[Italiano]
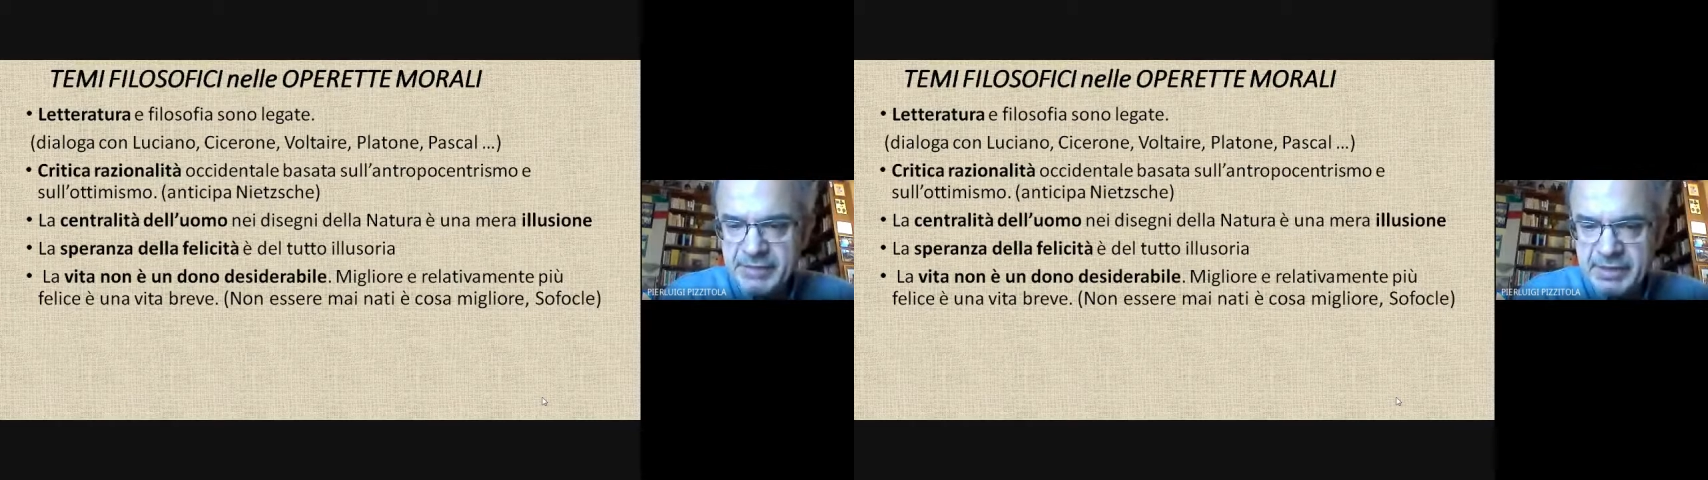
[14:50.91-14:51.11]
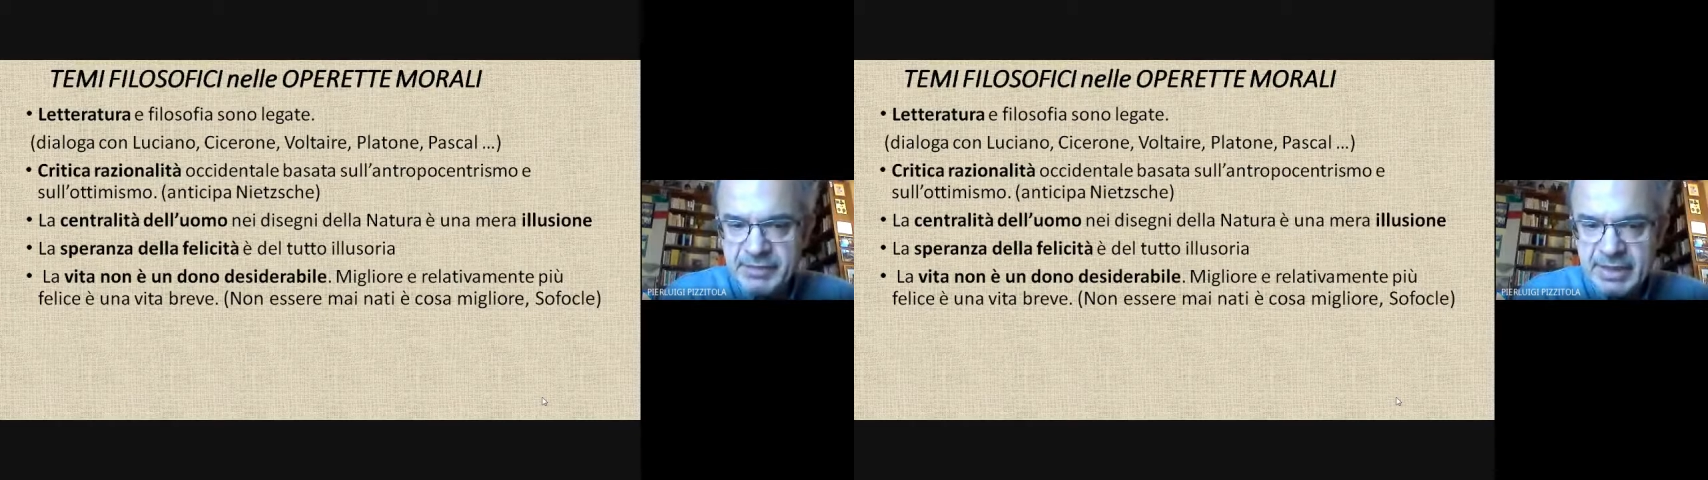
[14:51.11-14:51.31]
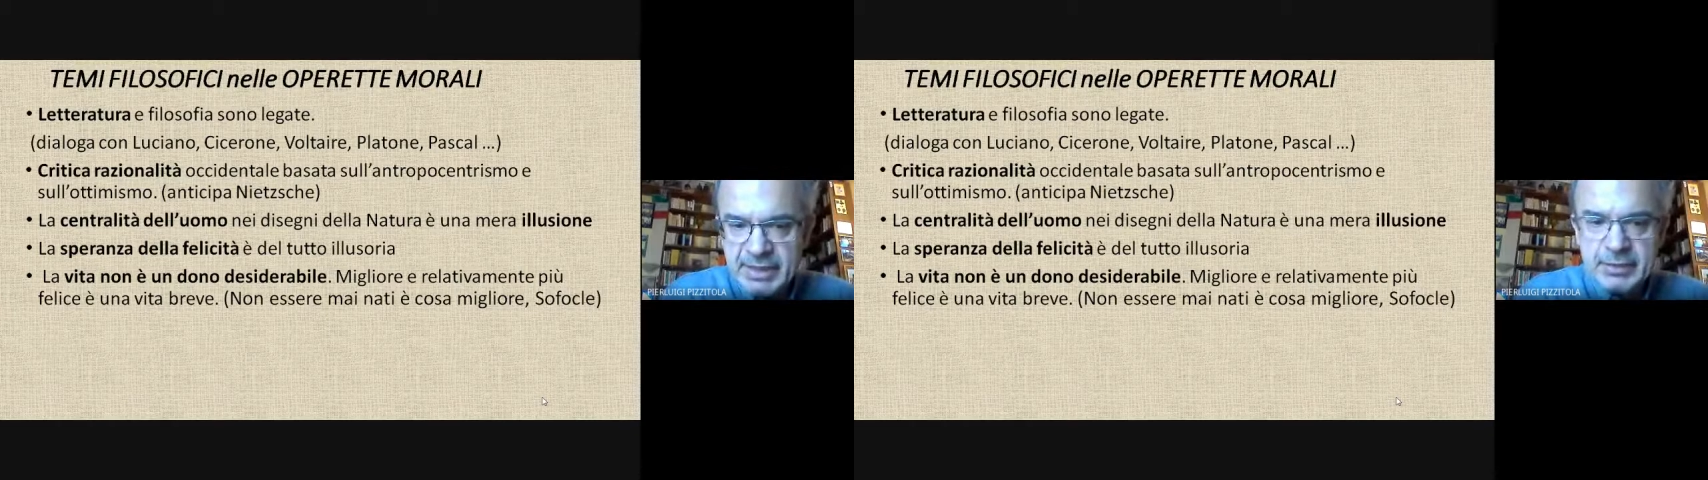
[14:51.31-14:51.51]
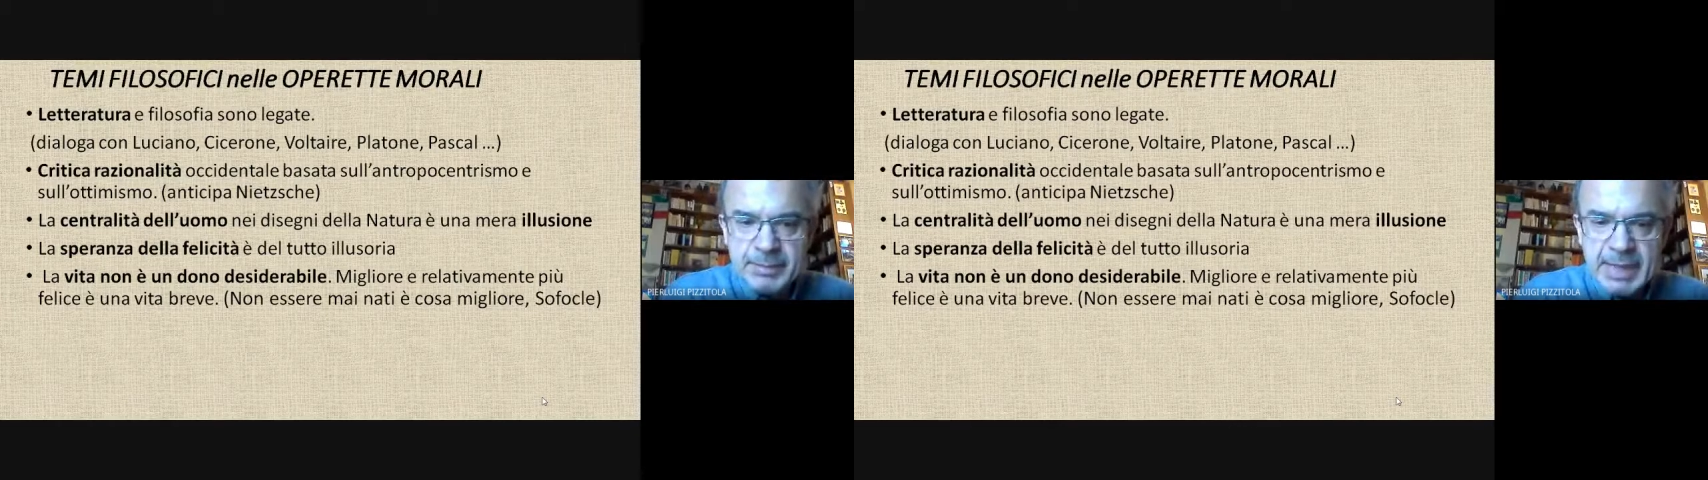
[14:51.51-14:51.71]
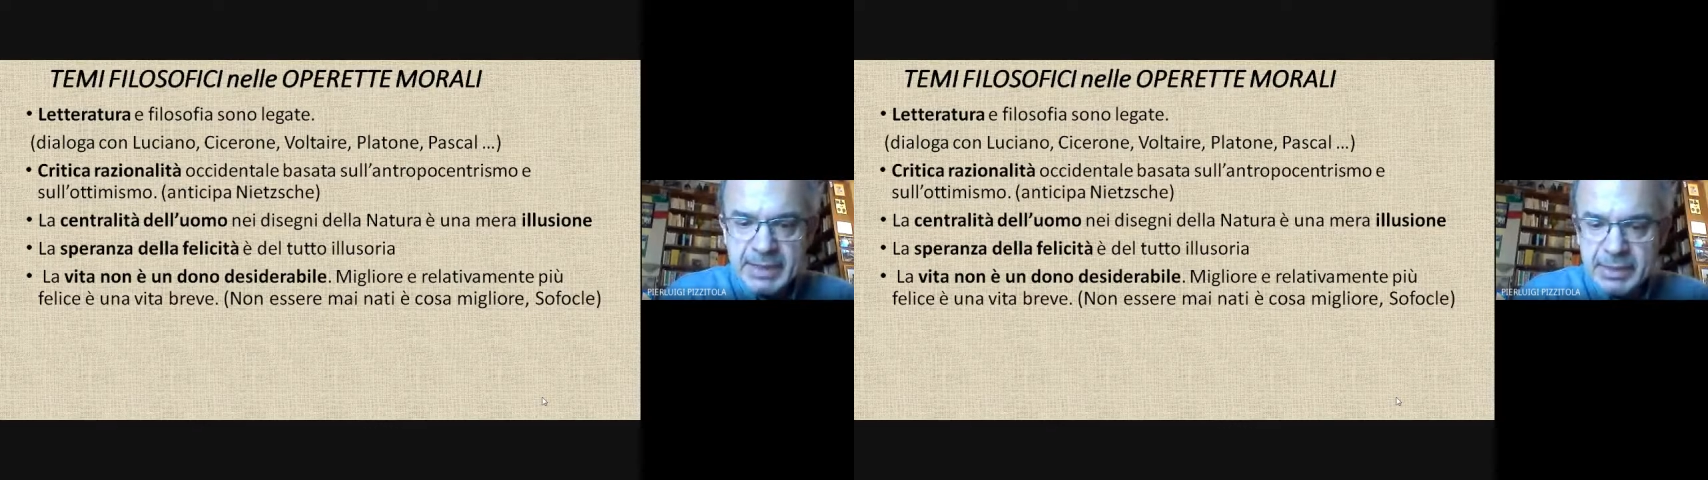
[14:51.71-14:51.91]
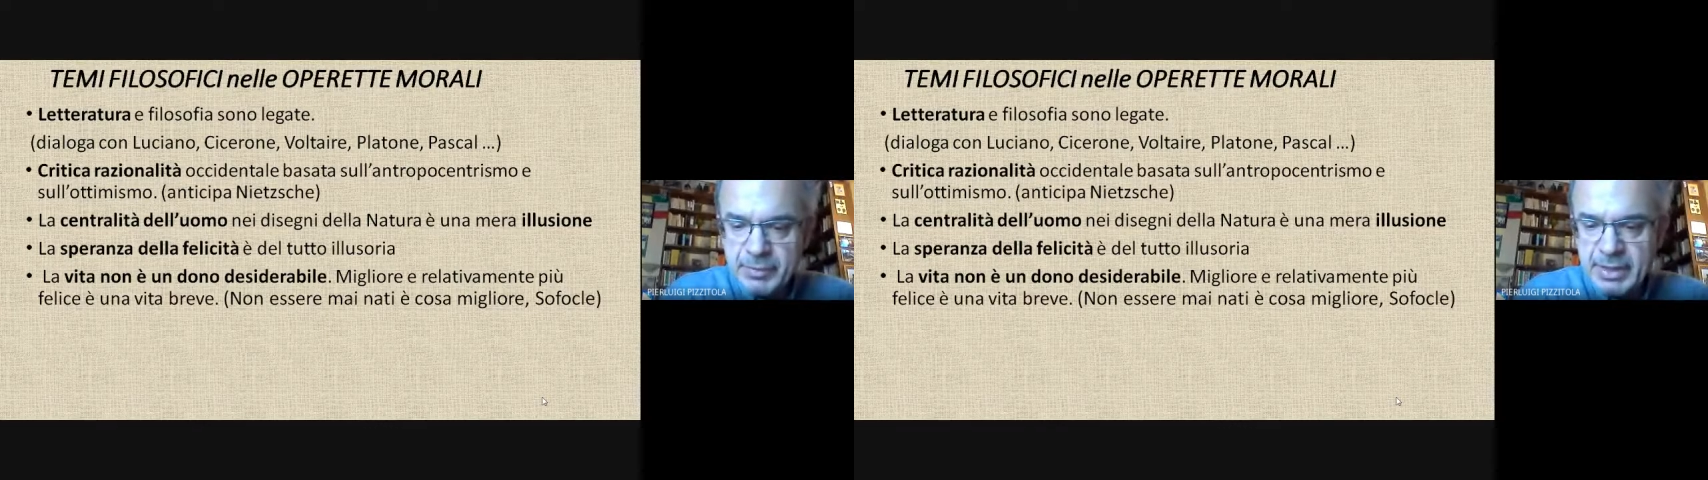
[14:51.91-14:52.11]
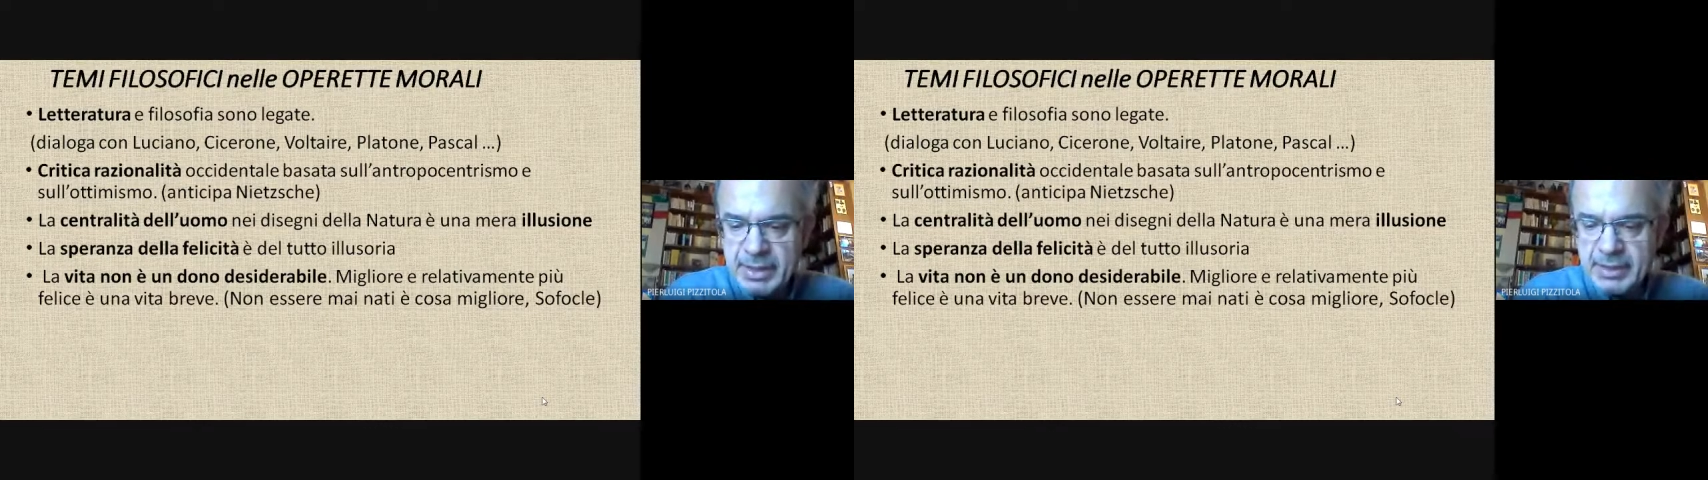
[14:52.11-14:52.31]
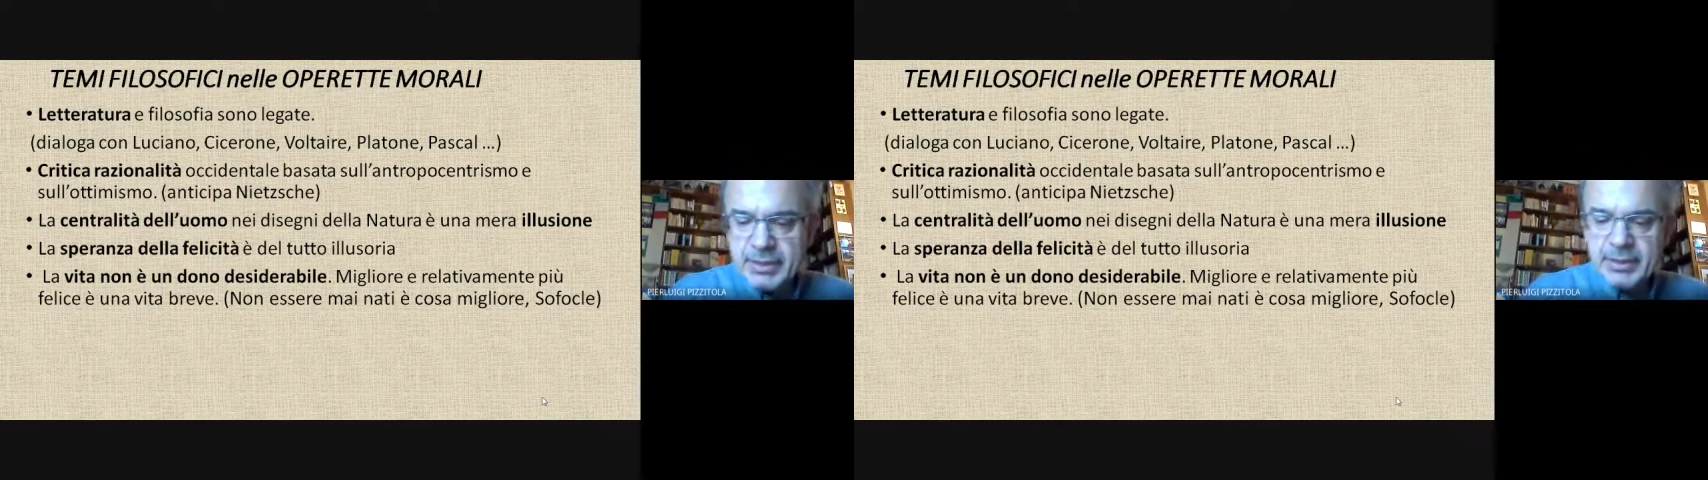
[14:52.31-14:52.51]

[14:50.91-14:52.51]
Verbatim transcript: vivere, Pardi qui eh,